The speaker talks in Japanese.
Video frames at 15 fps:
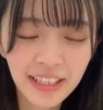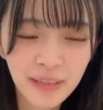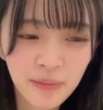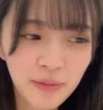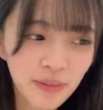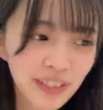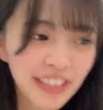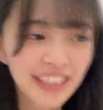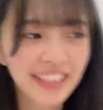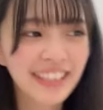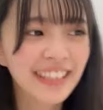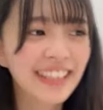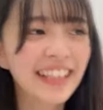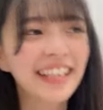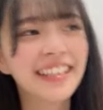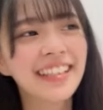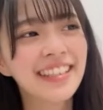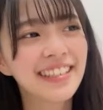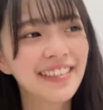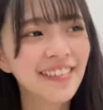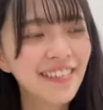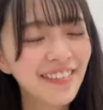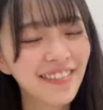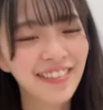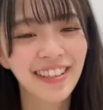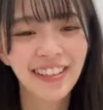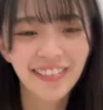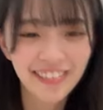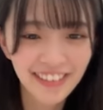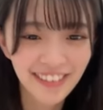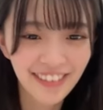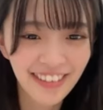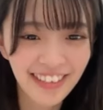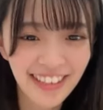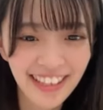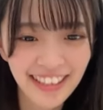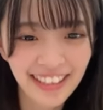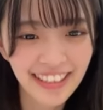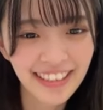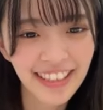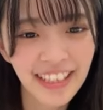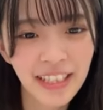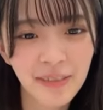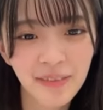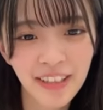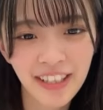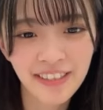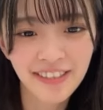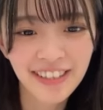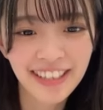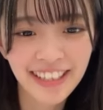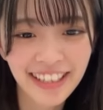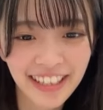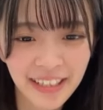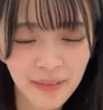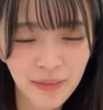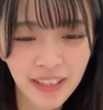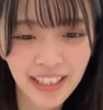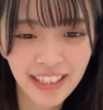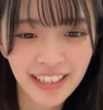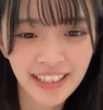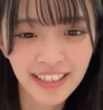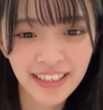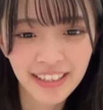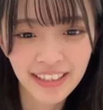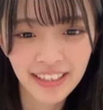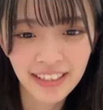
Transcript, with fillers: たかも私じゃないですよ」の顔しといて生誕祭でも弥生に手紙書い